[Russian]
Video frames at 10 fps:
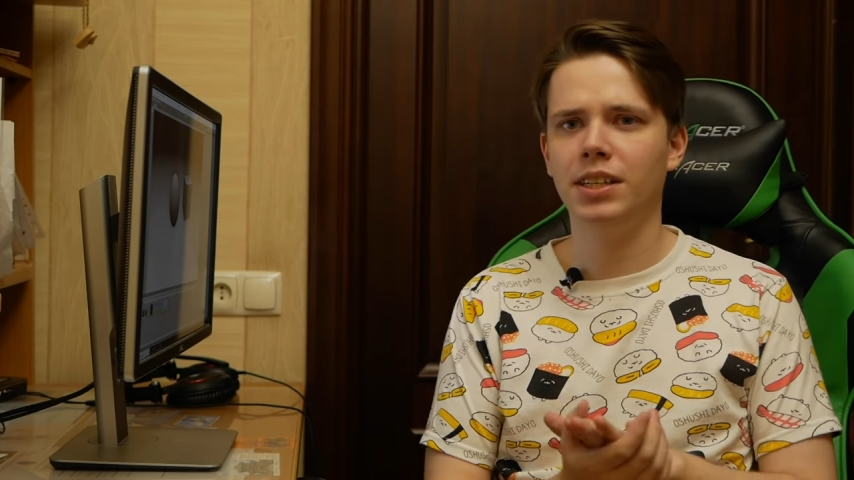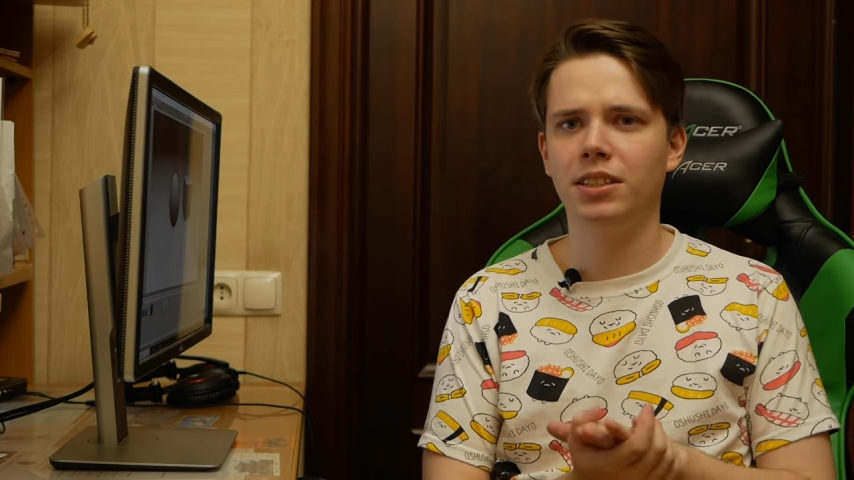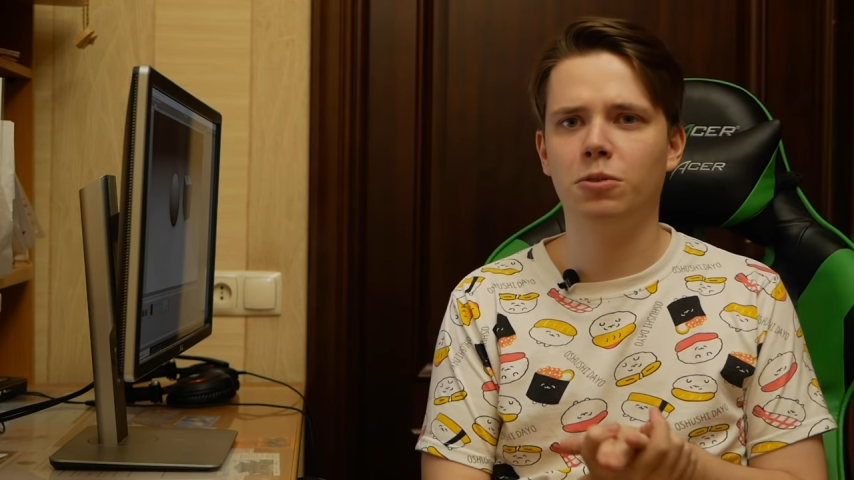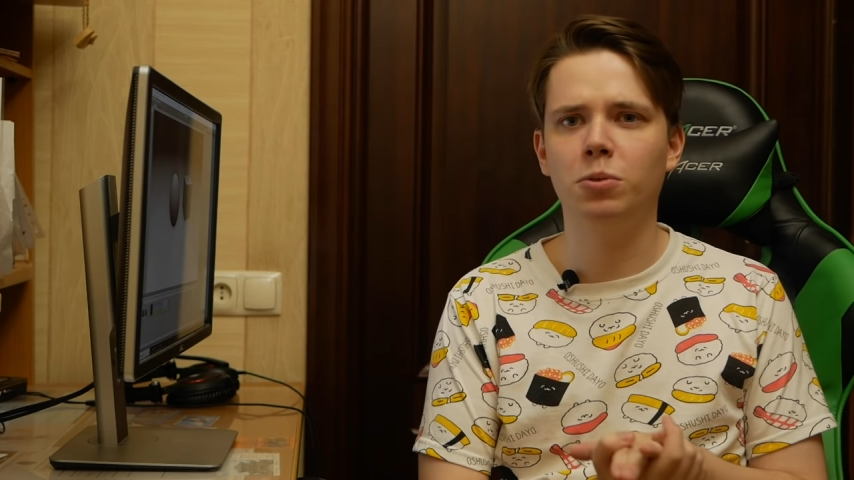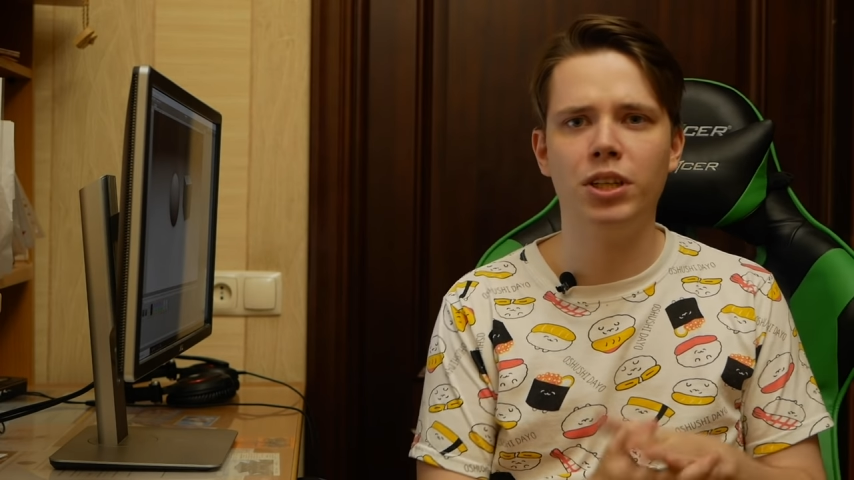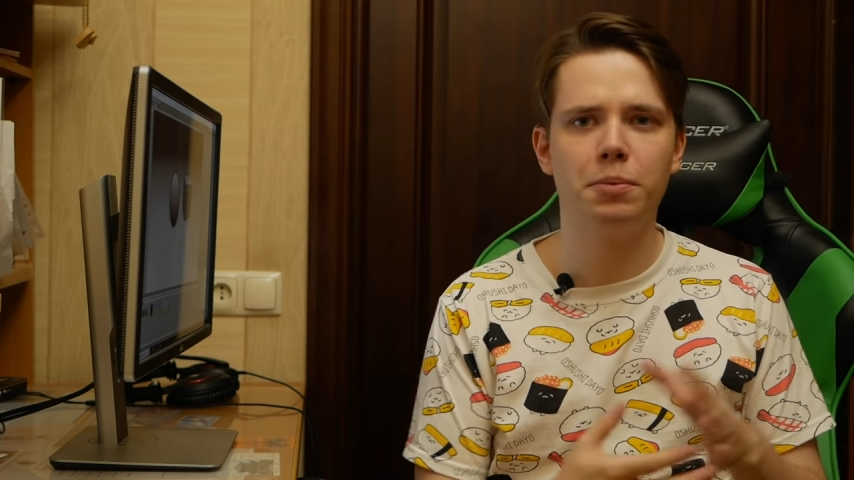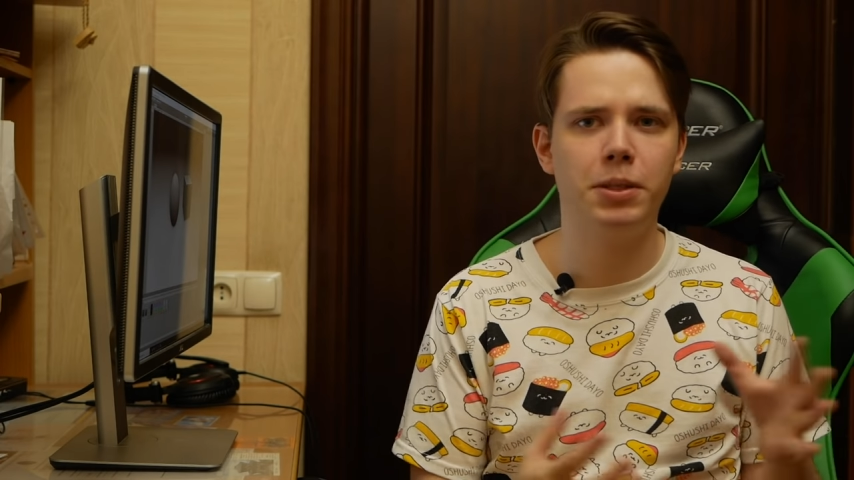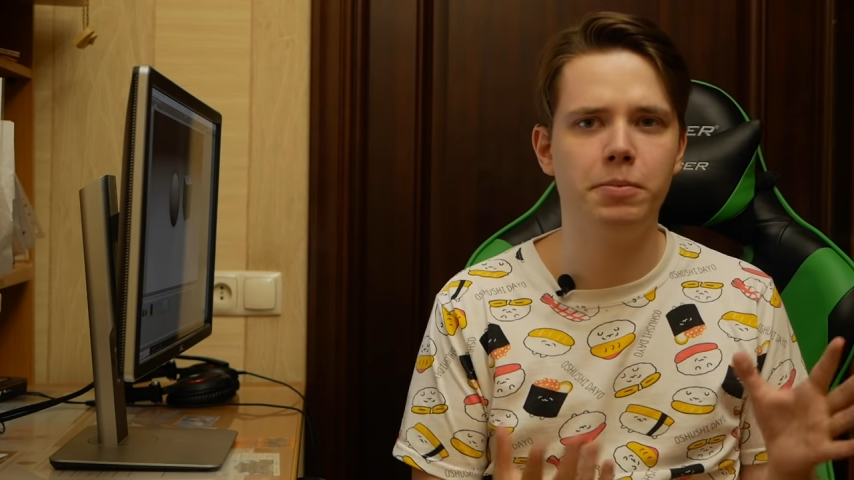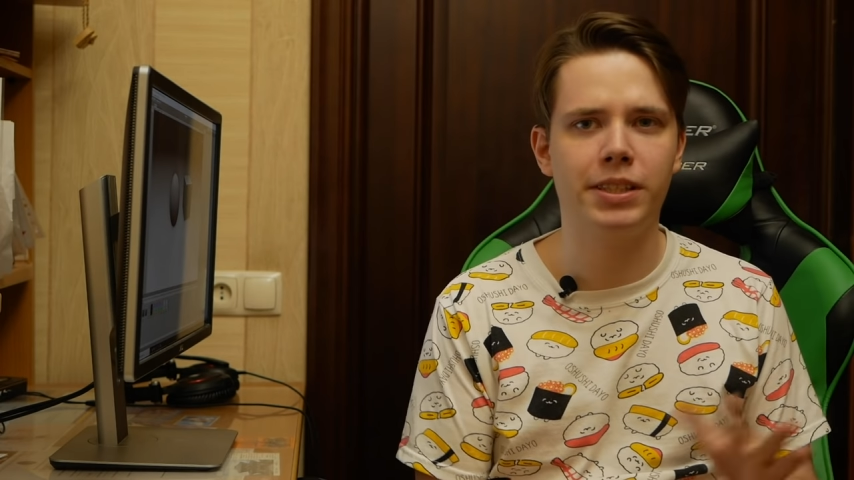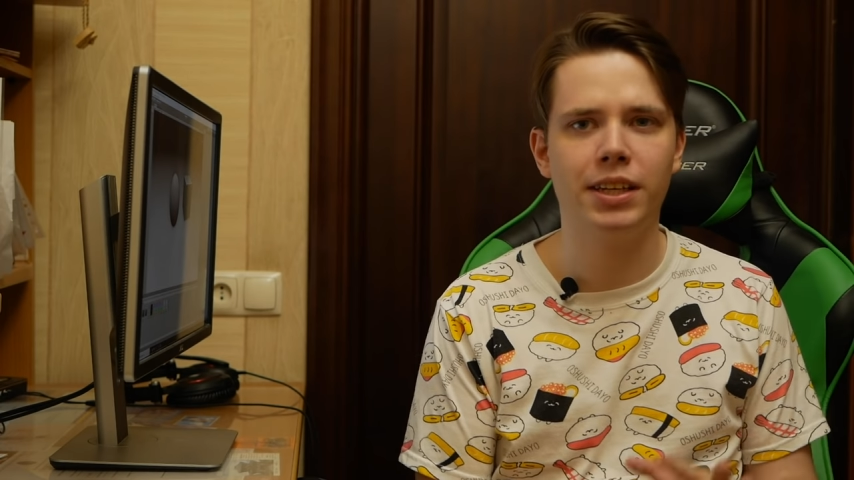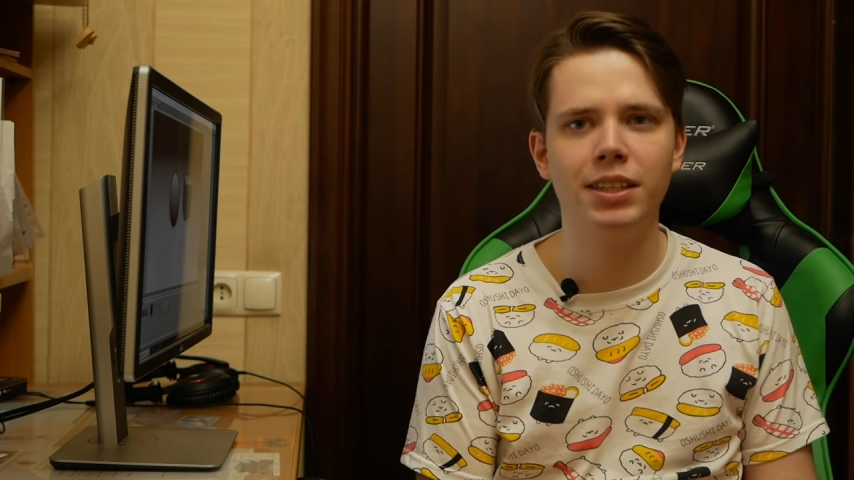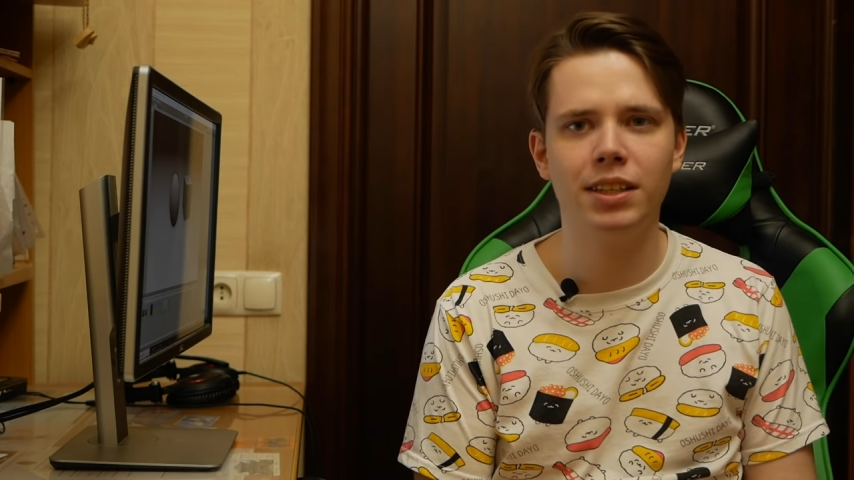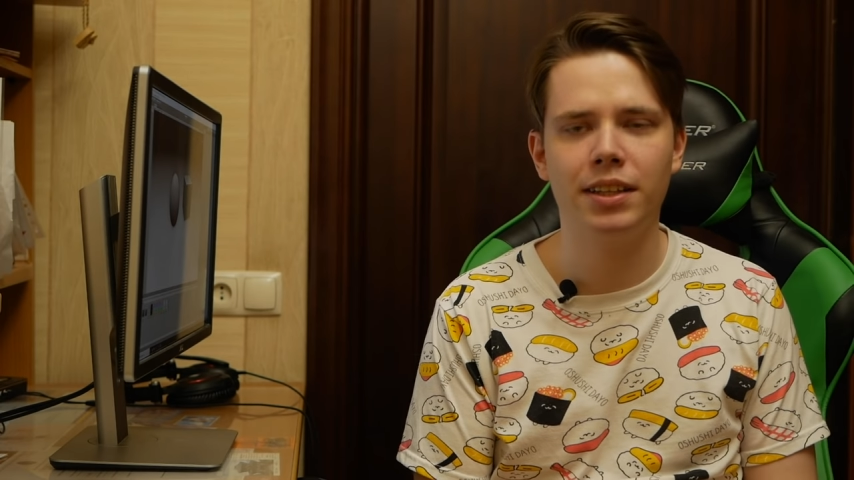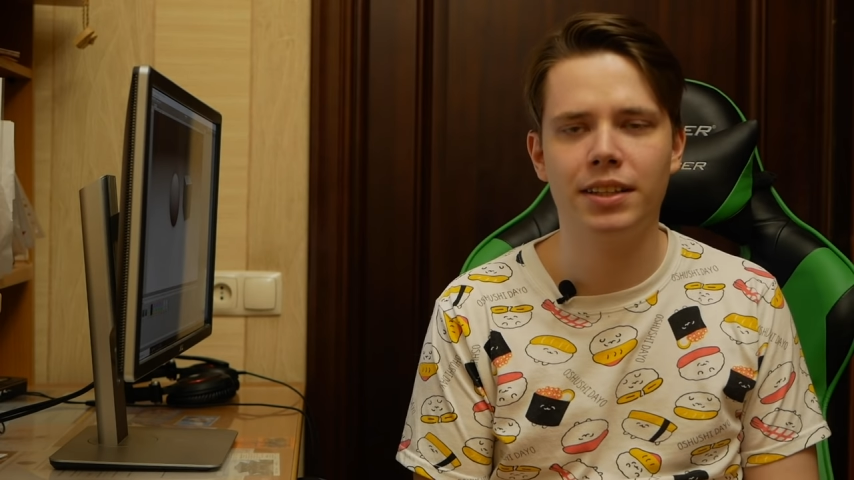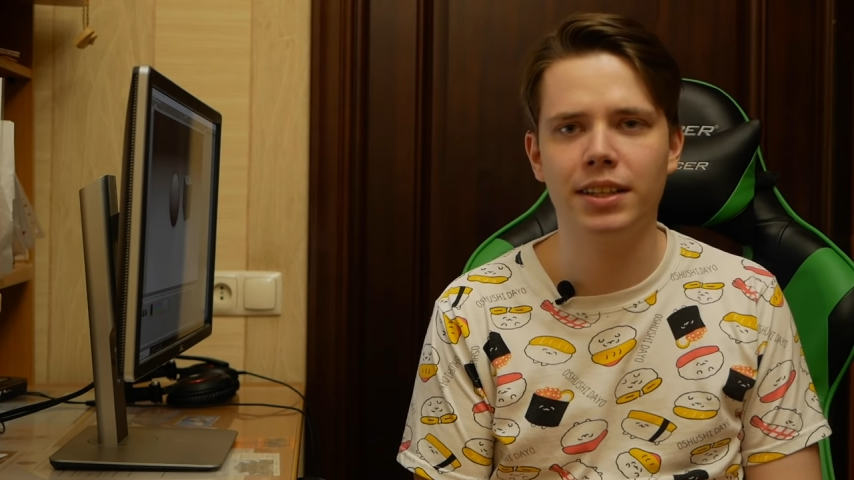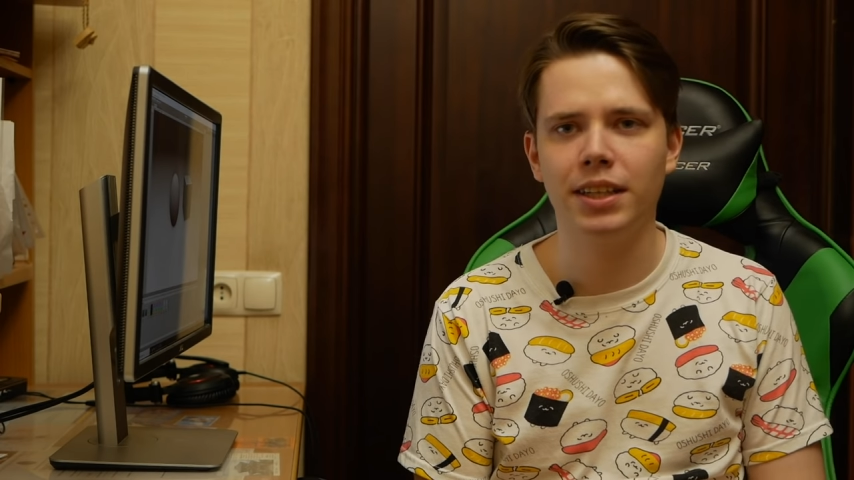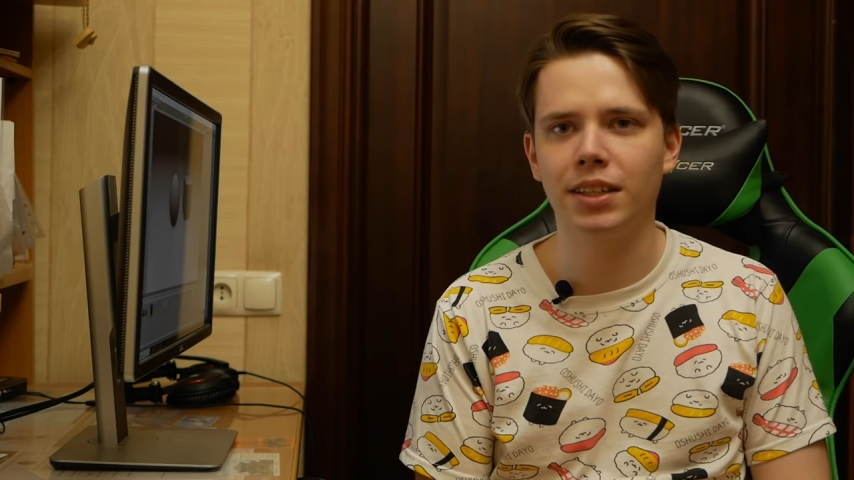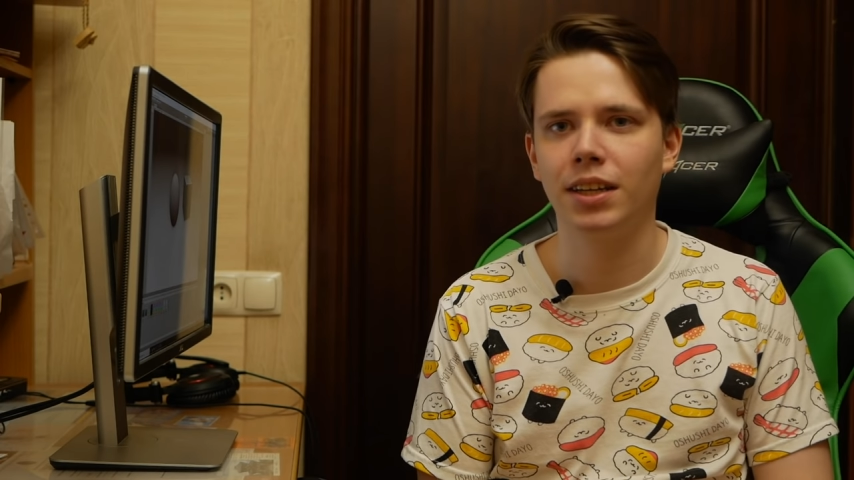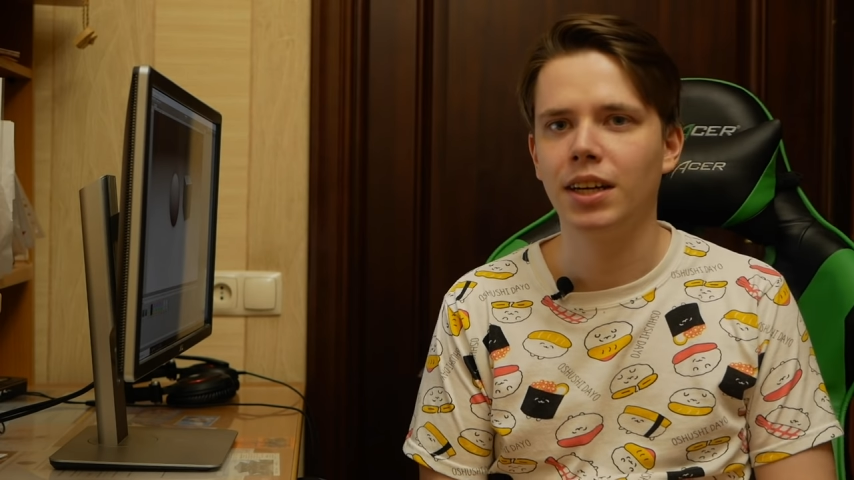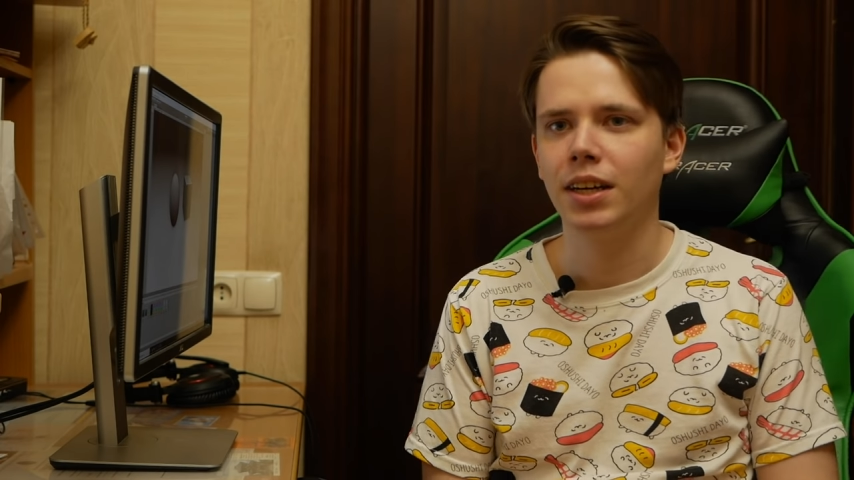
есть куча оптимизаций для таких,